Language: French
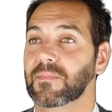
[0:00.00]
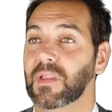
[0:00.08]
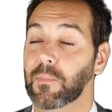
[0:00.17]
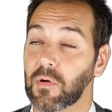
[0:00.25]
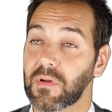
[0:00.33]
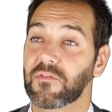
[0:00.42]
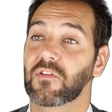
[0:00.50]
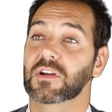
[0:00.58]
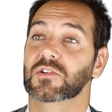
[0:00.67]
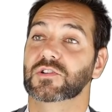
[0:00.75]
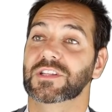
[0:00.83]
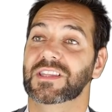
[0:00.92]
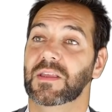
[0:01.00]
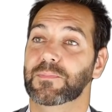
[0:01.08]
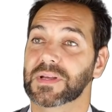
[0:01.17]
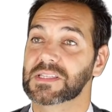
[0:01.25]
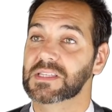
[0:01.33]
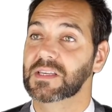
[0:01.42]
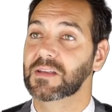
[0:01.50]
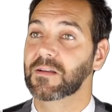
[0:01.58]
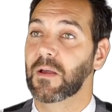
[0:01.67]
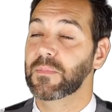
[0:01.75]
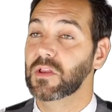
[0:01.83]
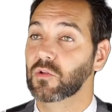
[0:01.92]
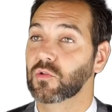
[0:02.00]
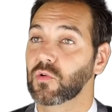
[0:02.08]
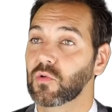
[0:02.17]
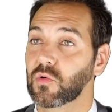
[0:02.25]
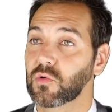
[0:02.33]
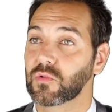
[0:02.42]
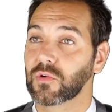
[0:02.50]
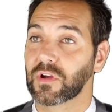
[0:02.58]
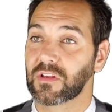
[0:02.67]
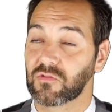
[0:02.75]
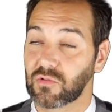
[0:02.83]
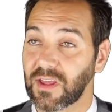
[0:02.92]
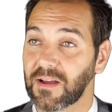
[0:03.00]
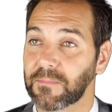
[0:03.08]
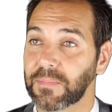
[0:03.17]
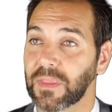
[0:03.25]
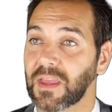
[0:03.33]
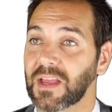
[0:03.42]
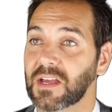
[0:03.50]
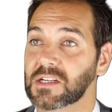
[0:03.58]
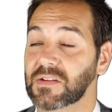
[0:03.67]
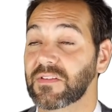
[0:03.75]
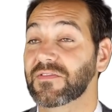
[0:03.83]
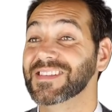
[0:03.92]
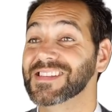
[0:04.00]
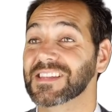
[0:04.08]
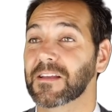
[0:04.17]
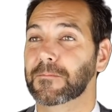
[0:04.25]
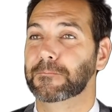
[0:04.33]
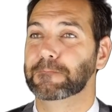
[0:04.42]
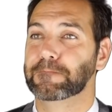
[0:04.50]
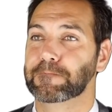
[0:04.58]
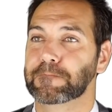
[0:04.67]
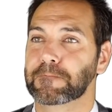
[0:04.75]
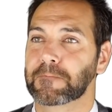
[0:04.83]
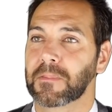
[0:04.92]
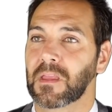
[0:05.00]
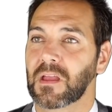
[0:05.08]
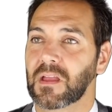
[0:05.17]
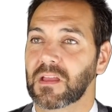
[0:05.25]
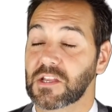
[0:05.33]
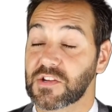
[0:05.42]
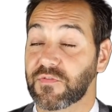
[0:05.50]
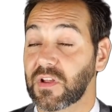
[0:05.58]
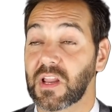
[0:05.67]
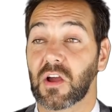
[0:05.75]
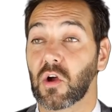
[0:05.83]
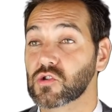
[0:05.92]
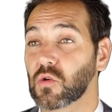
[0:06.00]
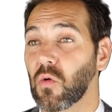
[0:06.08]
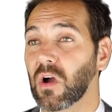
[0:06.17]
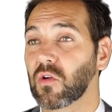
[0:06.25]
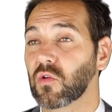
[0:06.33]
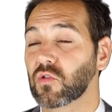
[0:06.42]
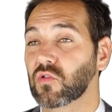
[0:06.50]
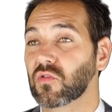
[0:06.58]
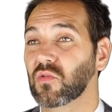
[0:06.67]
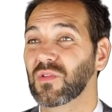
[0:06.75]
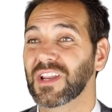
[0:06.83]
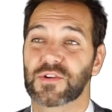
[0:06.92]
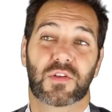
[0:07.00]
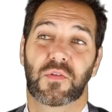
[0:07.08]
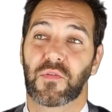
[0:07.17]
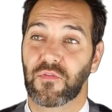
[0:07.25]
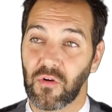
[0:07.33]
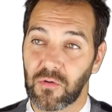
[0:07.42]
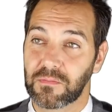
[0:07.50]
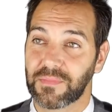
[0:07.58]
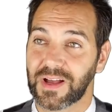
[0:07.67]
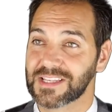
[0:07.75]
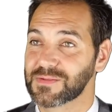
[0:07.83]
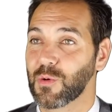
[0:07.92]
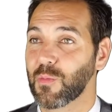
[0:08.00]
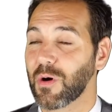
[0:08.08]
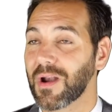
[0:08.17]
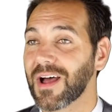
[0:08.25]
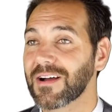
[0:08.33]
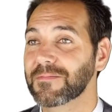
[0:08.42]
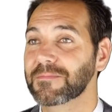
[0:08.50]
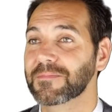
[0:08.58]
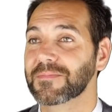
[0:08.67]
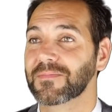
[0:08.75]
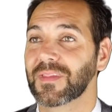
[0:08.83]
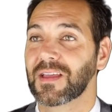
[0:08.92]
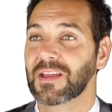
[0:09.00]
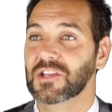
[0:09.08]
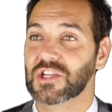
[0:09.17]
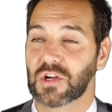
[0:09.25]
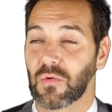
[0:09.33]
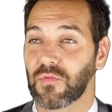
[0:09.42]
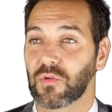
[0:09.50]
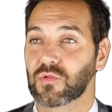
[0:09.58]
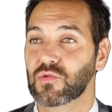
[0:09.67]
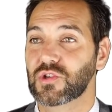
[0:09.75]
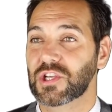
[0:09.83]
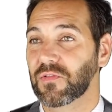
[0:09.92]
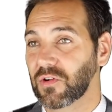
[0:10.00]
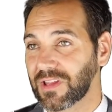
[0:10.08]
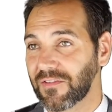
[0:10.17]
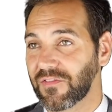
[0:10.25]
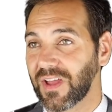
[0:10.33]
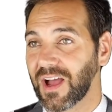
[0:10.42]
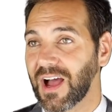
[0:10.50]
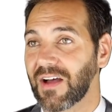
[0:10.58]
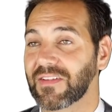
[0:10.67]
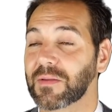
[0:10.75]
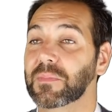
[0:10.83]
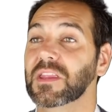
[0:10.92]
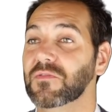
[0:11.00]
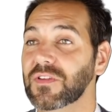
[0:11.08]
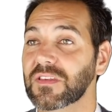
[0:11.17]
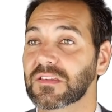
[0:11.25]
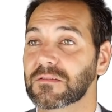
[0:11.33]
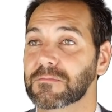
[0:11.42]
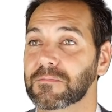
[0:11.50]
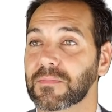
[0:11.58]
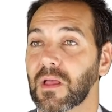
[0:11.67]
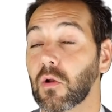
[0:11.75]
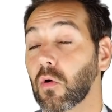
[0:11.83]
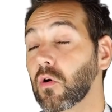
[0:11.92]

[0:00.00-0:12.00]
La première fois que j'ai dépassé un million d'euros de résultats, j'avais 27 ans. Et j'ai fait l'erreur, je crois, que tous les jeunes font à ce moment-là. J'ai confondu chiffre d'affaires avec bénéfice. Alors